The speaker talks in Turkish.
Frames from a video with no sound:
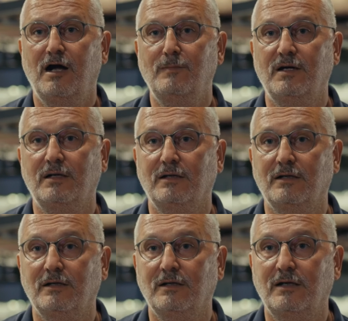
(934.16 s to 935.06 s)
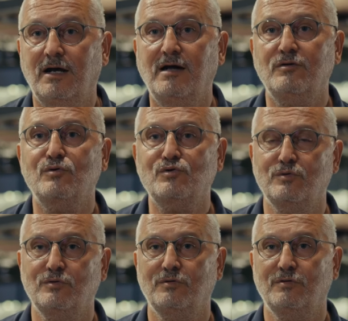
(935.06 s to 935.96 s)
Ama
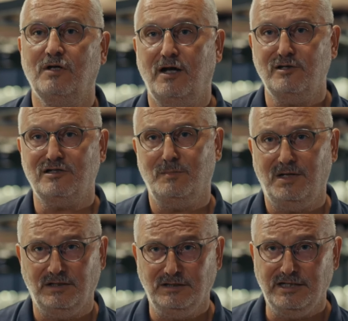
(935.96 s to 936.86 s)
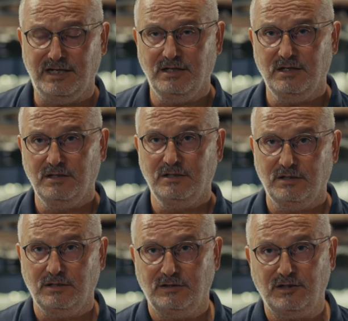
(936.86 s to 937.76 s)
kargosu aynı zamanda yine
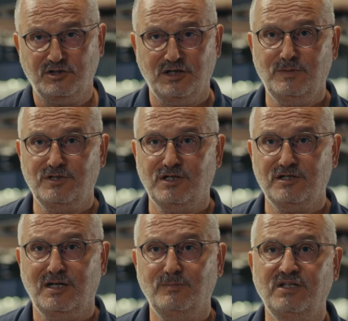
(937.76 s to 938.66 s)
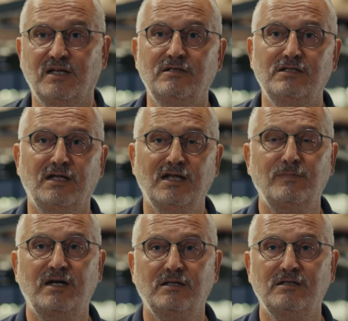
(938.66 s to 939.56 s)
e, taşıyabileceğiniz emtiyadır. Yani
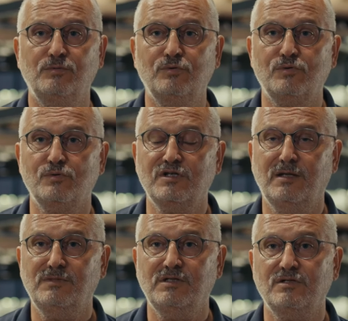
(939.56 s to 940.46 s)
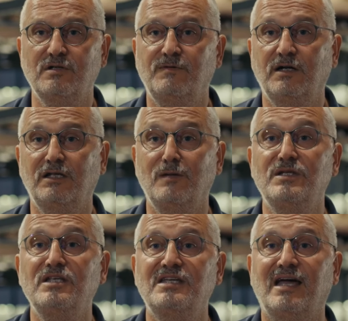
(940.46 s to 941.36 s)
hem karada bulursunuz hem denizde fakat
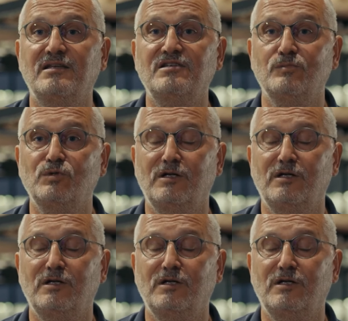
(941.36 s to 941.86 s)
geminin kendisini